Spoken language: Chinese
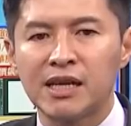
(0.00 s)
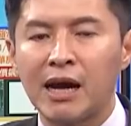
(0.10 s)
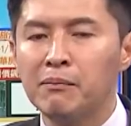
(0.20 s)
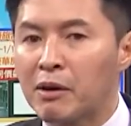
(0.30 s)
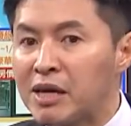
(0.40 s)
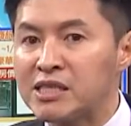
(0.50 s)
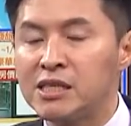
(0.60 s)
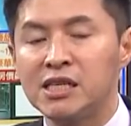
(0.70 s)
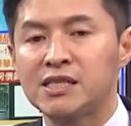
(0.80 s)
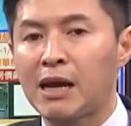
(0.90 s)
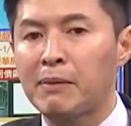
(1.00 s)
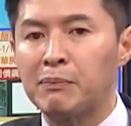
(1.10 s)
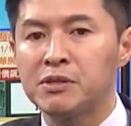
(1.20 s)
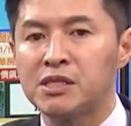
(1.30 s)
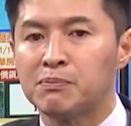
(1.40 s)
验啦，没关系，你现在买
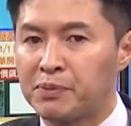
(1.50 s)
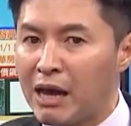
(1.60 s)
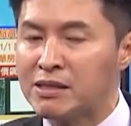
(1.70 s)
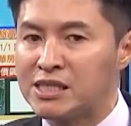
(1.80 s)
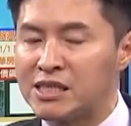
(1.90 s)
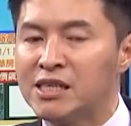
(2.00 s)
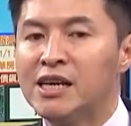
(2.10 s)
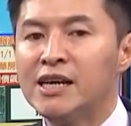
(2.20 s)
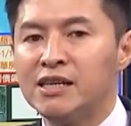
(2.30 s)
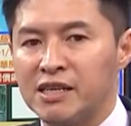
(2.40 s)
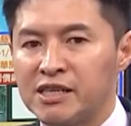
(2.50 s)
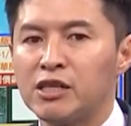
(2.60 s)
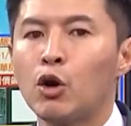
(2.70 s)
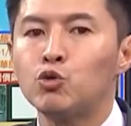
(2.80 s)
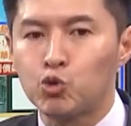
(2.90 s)
不起，不要急，你
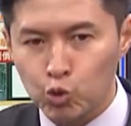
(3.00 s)
先用